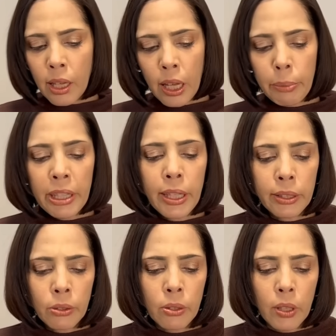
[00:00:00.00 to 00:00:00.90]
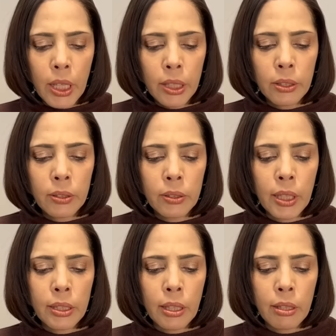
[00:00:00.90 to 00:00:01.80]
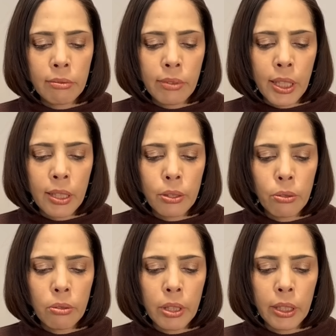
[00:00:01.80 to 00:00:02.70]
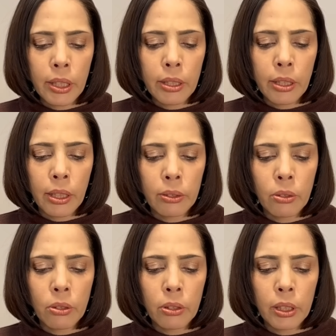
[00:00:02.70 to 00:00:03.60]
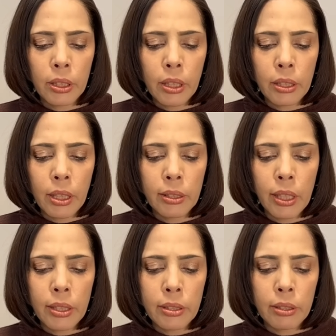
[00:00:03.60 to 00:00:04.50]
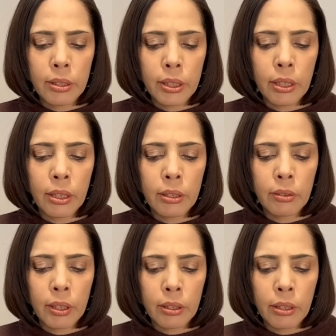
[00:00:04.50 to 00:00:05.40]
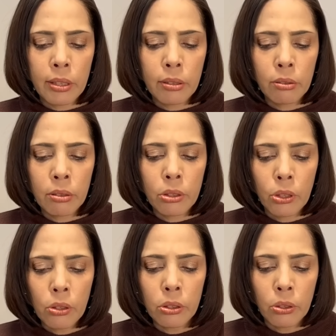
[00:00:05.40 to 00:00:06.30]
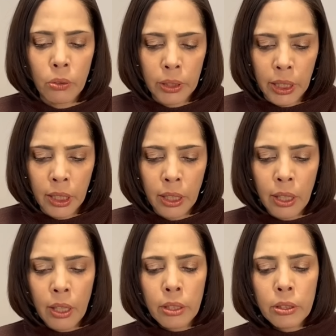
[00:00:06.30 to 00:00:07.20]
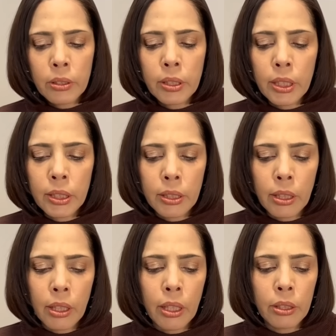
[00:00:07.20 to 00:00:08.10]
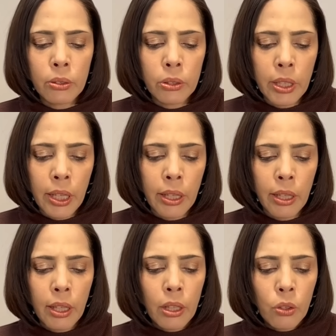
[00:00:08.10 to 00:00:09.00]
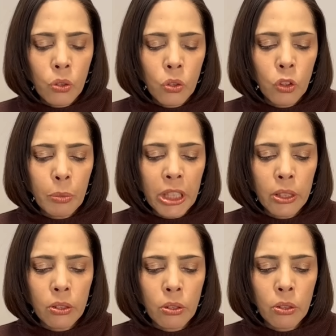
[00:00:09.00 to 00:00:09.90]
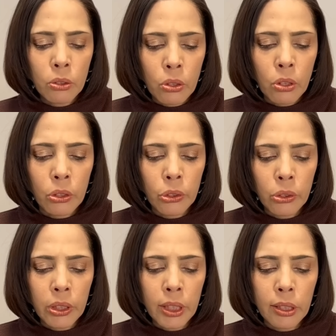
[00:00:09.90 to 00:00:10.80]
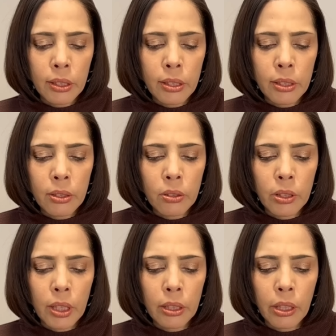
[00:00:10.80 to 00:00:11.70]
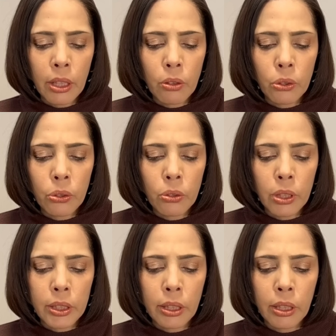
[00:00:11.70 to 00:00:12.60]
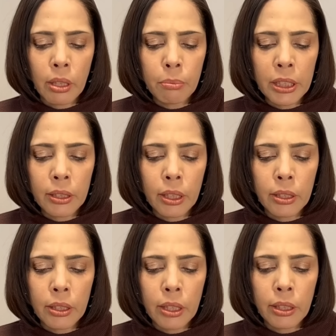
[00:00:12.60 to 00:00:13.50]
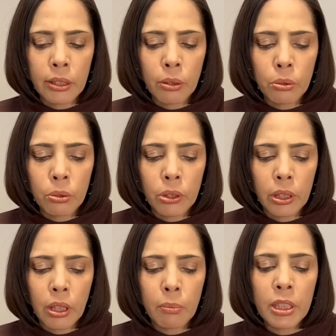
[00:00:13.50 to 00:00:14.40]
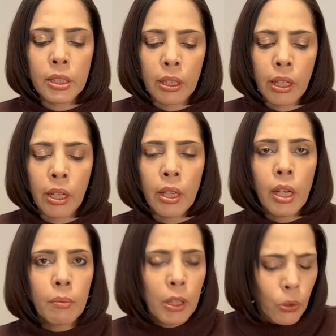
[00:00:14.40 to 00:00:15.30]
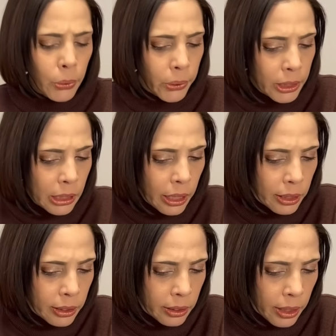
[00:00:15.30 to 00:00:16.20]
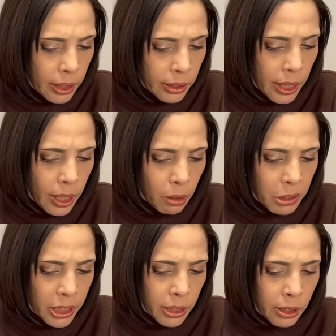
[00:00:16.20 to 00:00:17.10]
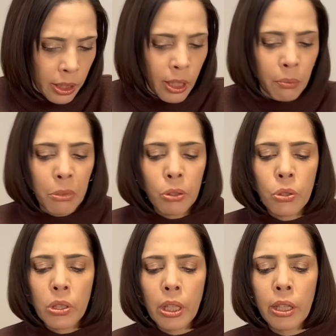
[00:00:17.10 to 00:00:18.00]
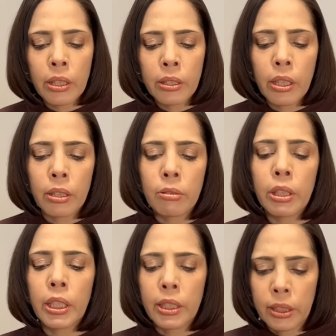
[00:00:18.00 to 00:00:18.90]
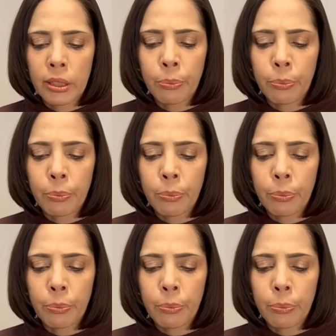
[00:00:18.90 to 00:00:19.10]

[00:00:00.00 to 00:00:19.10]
安倍派の萩生田さんは創価学会の池田大作氏が亡くなって、その直後に出席した会合で、公明党とより一層関係を強化して頑張っていきたいなんてことを言っていましたが、こうした発言がアメリカから目をつけられているわけです。